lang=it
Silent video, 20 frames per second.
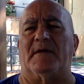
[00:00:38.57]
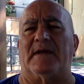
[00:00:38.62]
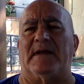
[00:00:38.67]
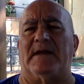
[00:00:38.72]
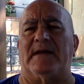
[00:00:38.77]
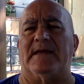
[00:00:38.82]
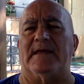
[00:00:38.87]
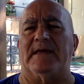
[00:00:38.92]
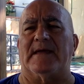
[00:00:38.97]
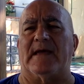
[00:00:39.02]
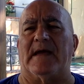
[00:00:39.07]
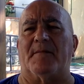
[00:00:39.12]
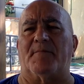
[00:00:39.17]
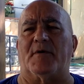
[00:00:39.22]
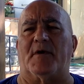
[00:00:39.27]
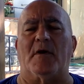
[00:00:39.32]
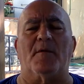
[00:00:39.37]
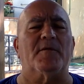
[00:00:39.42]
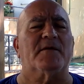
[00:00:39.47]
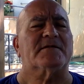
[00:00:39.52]
per la Lega,
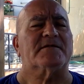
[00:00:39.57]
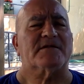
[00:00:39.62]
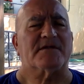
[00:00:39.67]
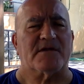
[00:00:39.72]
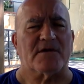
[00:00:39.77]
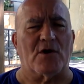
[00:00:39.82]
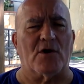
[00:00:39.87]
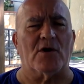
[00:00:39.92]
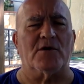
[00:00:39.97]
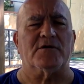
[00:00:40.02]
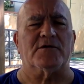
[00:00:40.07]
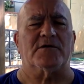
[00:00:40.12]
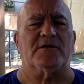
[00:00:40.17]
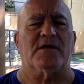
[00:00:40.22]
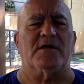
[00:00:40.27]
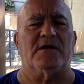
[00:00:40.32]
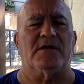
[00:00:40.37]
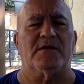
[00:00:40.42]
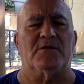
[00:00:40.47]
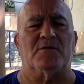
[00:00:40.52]
però bisogna ricordi che
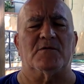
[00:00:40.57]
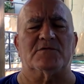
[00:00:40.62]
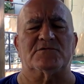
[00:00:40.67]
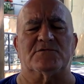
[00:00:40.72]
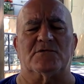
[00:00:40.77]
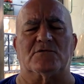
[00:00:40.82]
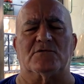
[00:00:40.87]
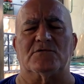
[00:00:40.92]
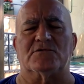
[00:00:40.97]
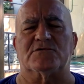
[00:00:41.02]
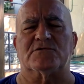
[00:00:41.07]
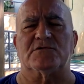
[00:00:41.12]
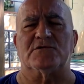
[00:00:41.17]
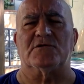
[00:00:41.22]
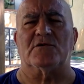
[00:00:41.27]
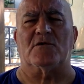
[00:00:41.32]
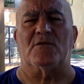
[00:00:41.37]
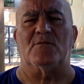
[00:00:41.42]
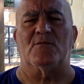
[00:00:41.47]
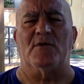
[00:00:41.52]
in questo
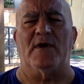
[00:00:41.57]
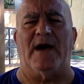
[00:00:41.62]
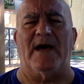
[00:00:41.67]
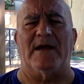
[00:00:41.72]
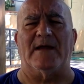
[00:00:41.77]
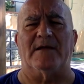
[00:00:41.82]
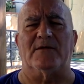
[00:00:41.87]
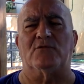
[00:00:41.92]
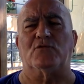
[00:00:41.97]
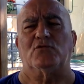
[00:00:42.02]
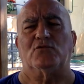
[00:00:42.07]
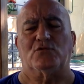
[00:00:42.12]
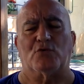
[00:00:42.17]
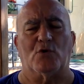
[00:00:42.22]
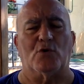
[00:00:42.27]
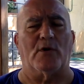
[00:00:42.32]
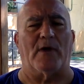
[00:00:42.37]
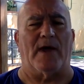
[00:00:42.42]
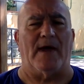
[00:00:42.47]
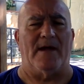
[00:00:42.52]
Consiglio Comunale
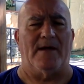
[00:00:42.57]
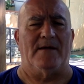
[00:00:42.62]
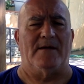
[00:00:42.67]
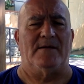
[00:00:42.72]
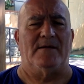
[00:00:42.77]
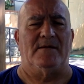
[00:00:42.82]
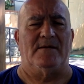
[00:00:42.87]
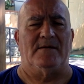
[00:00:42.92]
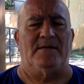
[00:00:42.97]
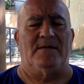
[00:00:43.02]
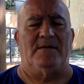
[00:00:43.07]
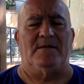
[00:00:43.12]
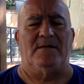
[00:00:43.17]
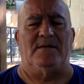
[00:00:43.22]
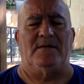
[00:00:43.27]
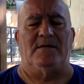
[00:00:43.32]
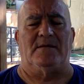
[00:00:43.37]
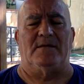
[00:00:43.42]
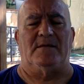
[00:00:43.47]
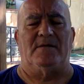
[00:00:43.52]
tuttora
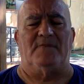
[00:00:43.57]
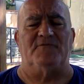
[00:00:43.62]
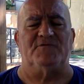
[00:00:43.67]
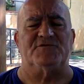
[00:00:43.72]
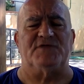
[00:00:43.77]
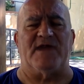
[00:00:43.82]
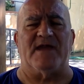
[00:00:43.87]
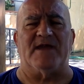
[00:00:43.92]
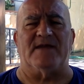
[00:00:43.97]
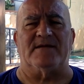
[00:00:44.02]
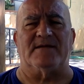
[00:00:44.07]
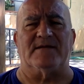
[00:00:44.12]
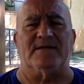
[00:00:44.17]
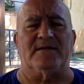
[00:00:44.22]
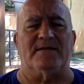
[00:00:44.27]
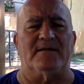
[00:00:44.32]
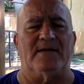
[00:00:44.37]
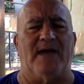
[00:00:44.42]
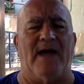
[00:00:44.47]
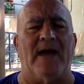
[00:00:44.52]

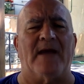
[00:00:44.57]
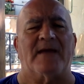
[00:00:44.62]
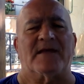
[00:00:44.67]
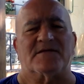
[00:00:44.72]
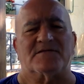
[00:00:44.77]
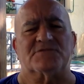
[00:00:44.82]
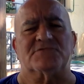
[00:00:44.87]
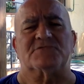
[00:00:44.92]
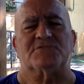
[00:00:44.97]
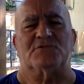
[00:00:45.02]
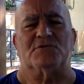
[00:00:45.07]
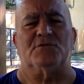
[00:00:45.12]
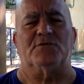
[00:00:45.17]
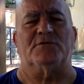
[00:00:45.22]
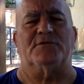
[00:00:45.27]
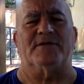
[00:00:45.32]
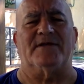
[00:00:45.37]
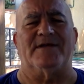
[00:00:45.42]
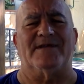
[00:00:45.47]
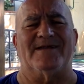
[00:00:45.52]
vigente, anche se ci sono
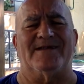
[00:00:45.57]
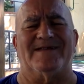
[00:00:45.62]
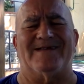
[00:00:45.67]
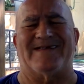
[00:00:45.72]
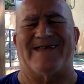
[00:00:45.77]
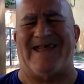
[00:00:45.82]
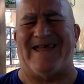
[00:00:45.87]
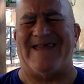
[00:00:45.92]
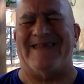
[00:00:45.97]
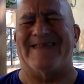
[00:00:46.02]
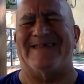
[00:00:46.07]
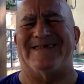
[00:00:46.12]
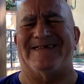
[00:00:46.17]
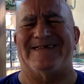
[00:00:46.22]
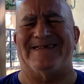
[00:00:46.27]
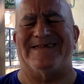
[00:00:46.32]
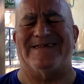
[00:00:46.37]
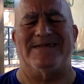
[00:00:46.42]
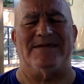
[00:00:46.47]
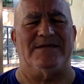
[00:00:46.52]
delle
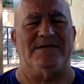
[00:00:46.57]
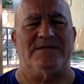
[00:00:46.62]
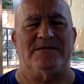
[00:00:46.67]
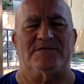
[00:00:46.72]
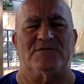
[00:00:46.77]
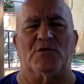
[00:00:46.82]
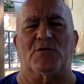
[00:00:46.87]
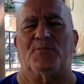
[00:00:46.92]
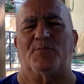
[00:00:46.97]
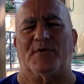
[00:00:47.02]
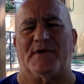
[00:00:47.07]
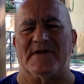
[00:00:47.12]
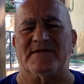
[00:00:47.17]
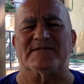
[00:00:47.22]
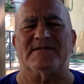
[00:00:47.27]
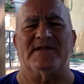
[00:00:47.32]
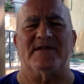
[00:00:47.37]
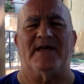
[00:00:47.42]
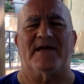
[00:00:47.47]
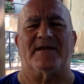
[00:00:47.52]
grandi
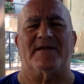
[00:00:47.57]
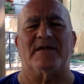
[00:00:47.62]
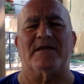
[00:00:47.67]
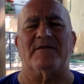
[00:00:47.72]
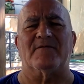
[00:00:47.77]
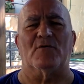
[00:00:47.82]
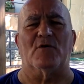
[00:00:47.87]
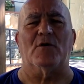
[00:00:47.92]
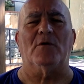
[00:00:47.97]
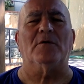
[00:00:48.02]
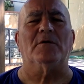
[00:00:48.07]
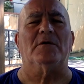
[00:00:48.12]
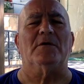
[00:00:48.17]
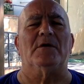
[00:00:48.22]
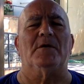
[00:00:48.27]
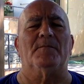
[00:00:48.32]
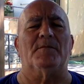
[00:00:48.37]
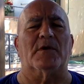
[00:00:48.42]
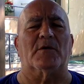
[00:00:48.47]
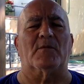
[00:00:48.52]
sorprese in arrivo
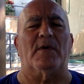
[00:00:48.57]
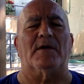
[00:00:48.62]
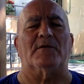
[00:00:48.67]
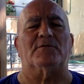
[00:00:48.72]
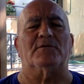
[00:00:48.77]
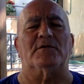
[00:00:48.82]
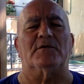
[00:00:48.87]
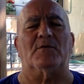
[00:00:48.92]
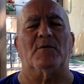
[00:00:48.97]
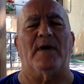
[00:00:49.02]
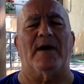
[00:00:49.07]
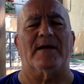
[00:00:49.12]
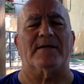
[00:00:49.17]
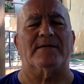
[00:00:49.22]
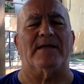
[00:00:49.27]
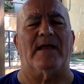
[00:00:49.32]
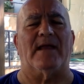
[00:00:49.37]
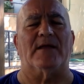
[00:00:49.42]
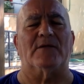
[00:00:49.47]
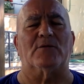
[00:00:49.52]
per quanto
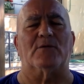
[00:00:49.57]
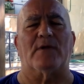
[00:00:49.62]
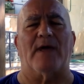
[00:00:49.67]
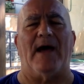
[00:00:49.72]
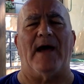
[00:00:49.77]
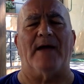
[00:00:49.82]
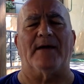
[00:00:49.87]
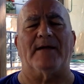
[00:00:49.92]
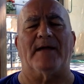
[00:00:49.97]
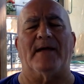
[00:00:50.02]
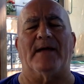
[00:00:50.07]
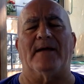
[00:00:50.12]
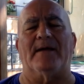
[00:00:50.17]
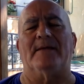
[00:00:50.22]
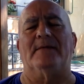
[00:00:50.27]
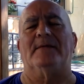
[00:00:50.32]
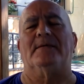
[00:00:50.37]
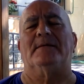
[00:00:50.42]
riguarda la durata